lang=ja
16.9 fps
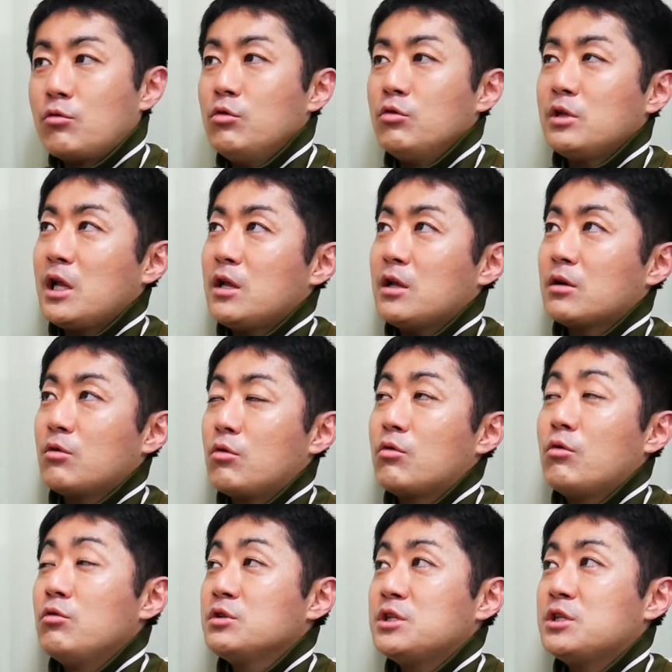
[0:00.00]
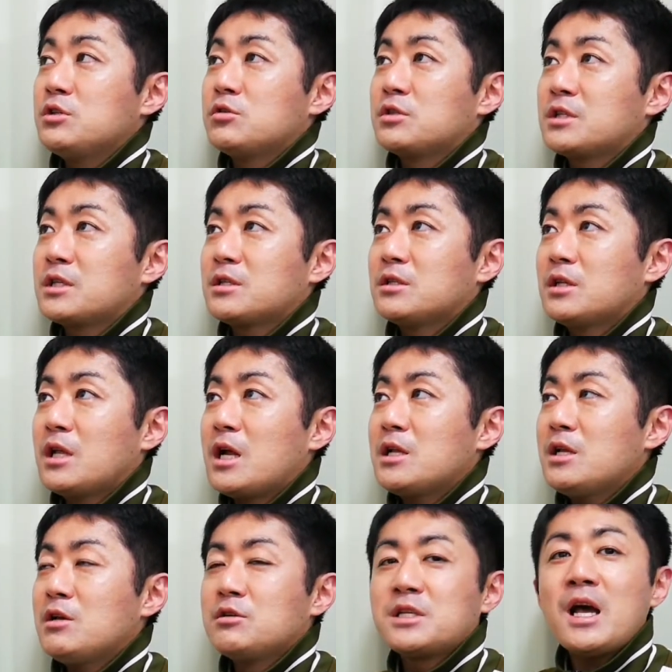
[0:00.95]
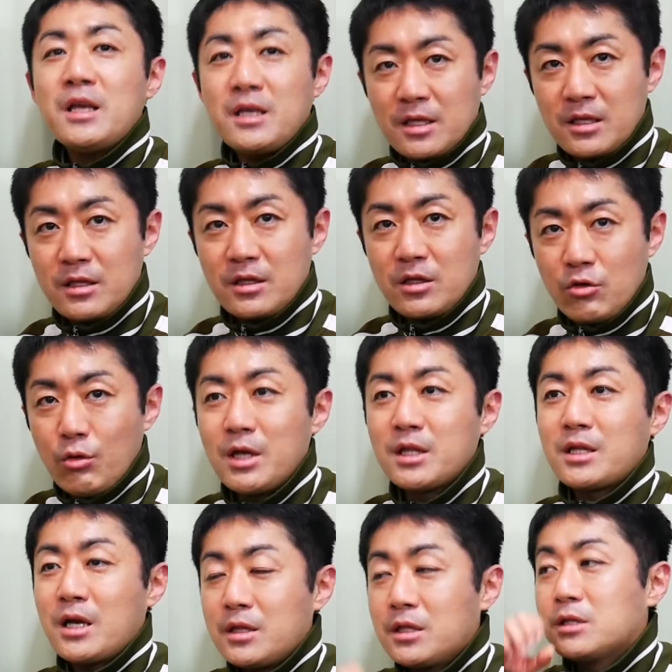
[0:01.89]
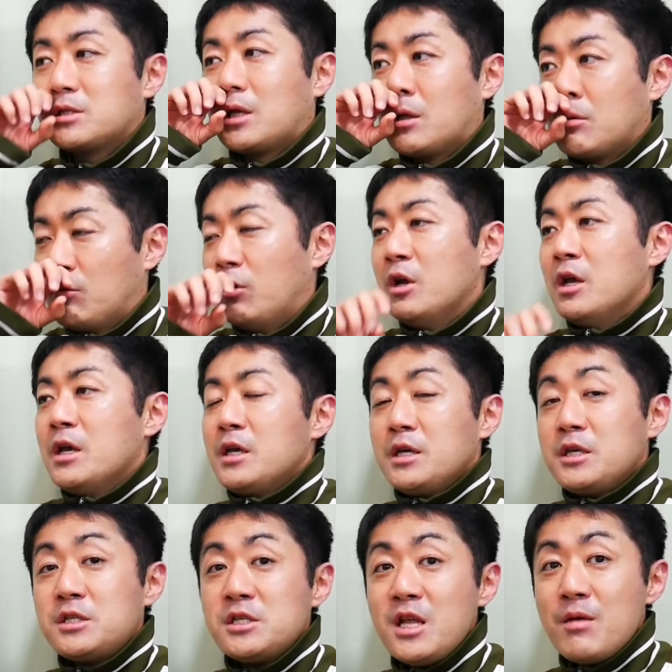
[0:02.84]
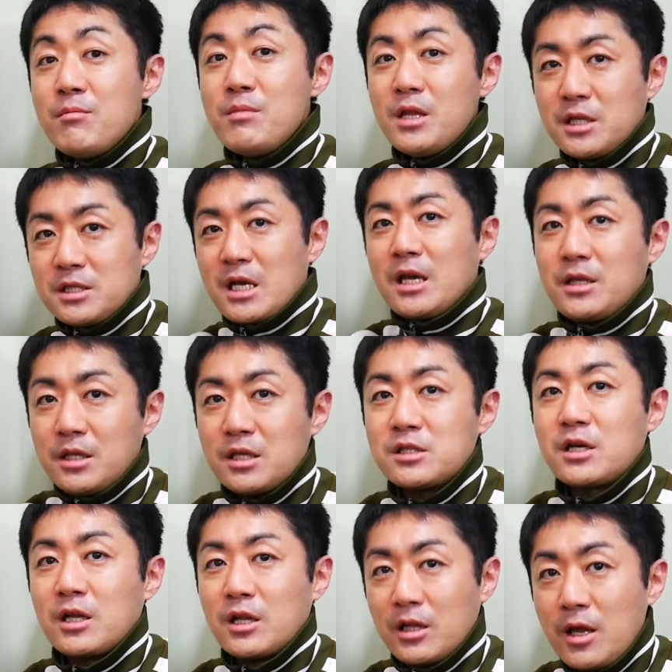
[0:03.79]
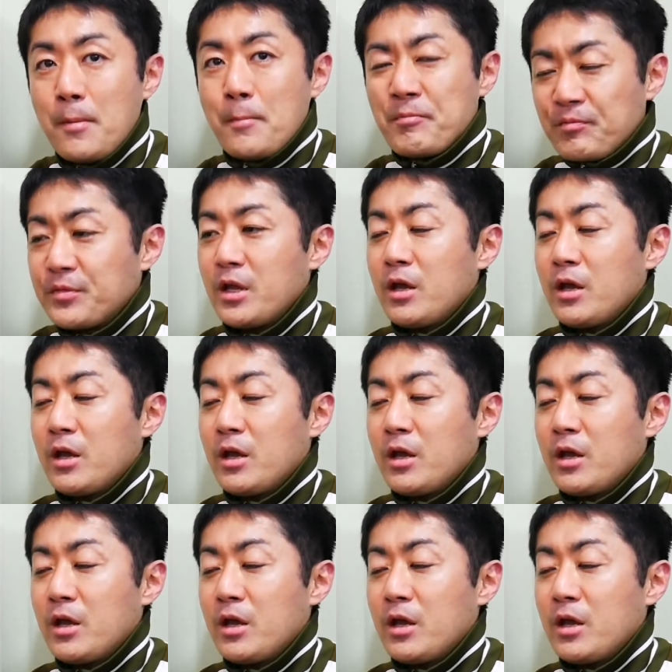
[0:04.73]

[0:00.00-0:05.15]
今年今シーズンランキングさんいで終わったんですけども、いちねんめでさんいですからね。